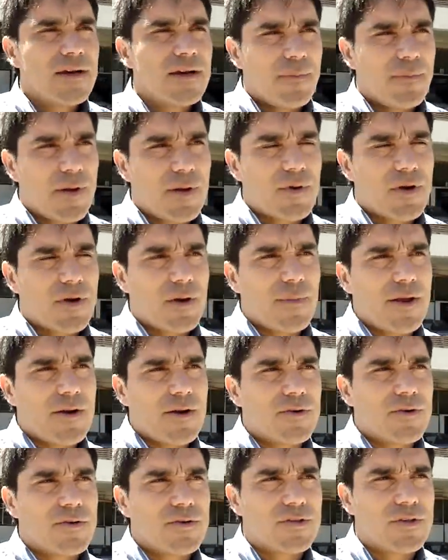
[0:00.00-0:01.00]
Esperemos que
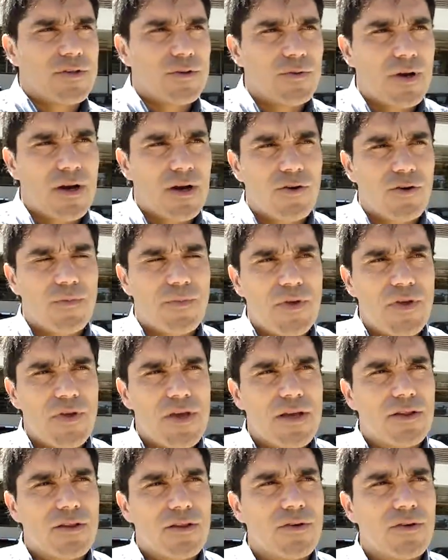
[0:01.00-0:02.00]
Mario continúe a cargo del
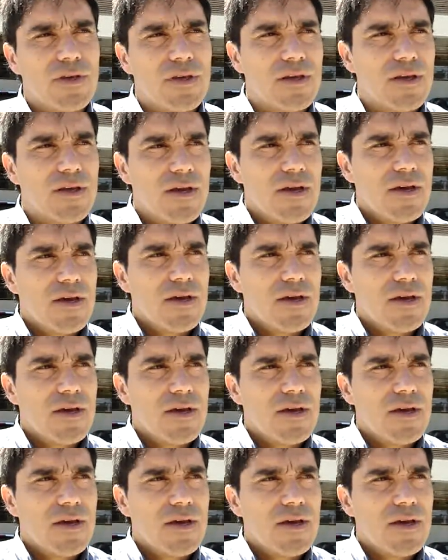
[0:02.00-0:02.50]
proyecto y,